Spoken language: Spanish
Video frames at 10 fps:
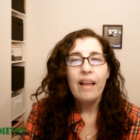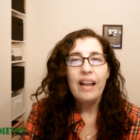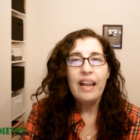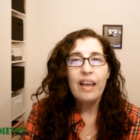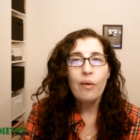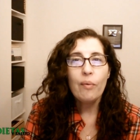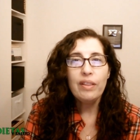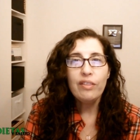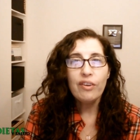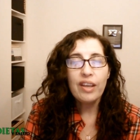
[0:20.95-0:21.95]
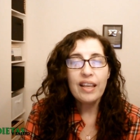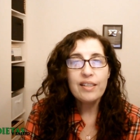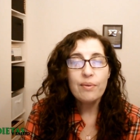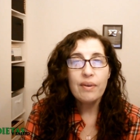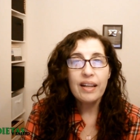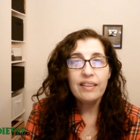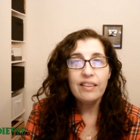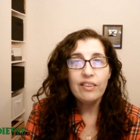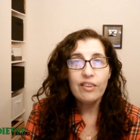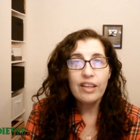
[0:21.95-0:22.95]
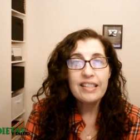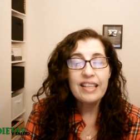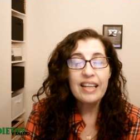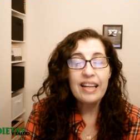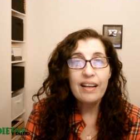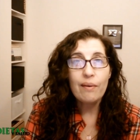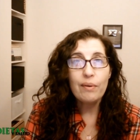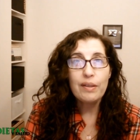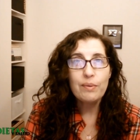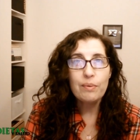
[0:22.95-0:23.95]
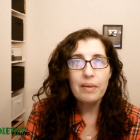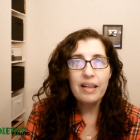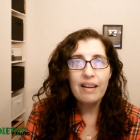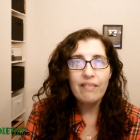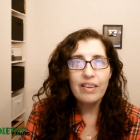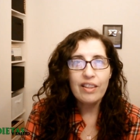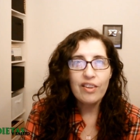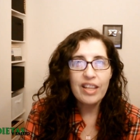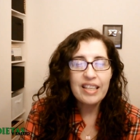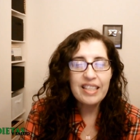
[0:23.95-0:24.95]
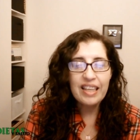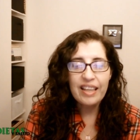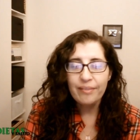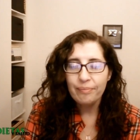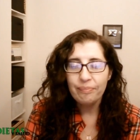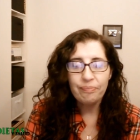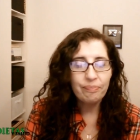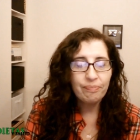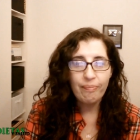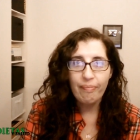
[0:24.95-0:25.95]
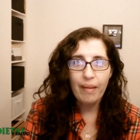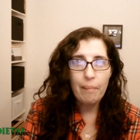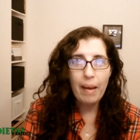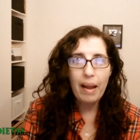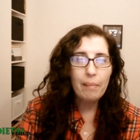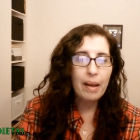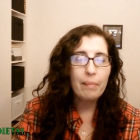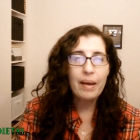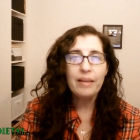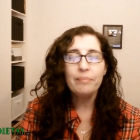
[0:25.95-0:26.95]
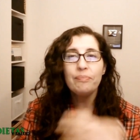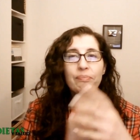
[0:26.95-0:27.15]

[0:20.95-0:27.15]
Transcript: Les cuento que hace un ratito recién acabo de subir el vídeo de ayer. Mal, mal, mal.